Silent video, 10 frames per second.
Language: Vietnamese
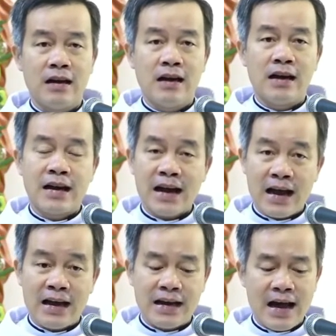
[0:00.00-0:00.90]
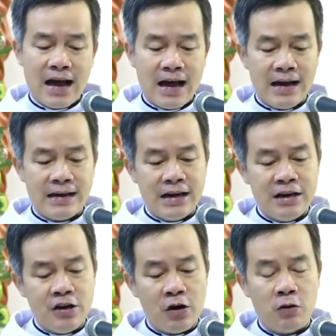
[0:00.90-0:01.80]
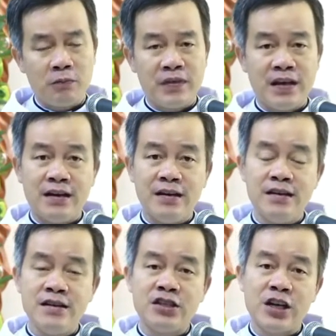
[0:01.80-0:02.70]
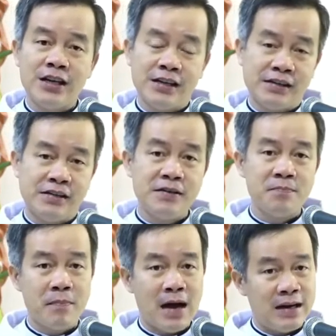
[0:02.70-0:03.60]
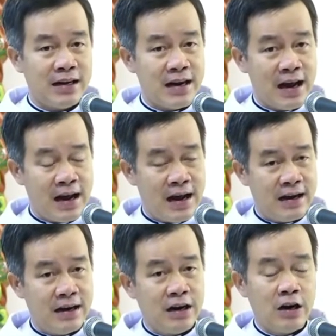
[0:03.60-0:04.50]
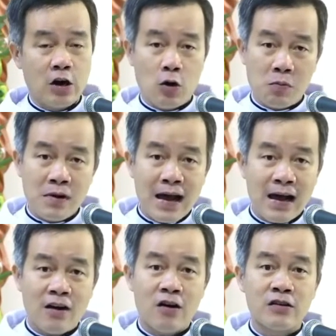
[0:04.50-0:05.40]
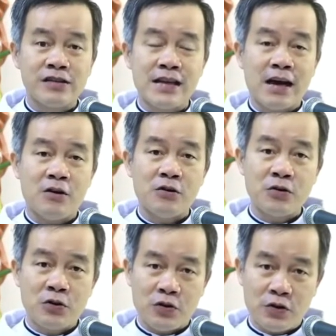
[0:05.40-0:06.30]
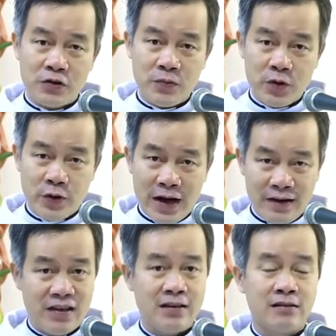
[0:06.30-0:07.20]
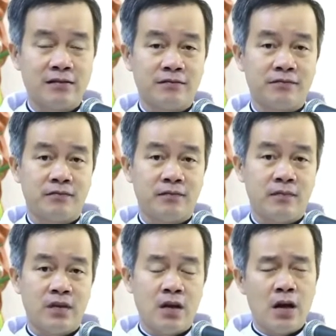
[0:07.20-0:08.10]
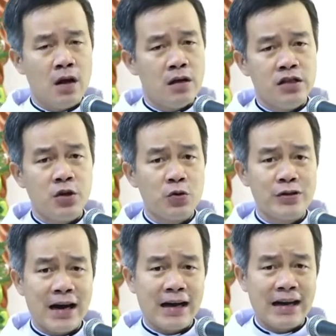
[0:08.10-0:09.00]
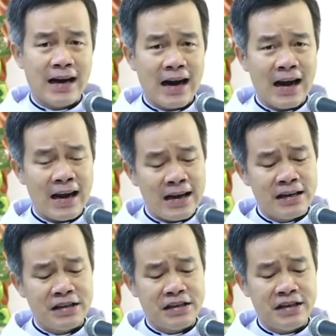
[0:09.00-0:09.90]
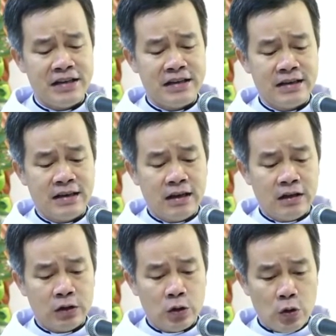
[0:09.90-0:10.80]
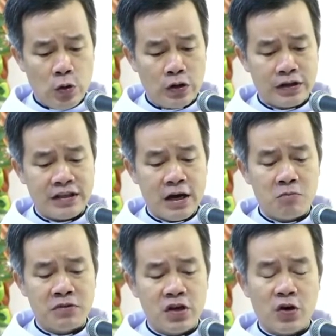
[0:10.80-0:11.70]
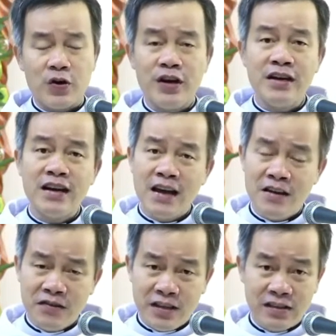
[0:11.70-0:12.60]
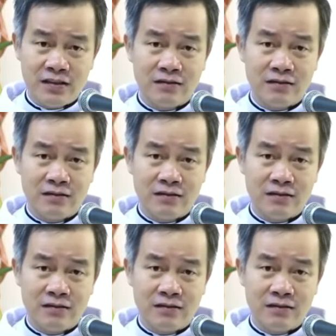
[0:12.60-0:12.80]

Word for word: Ngài đã đính hôn với trên nữ Maria cũng là con cháu của vua David. Dù rằng hai người thuộc dòng dõi đế vương,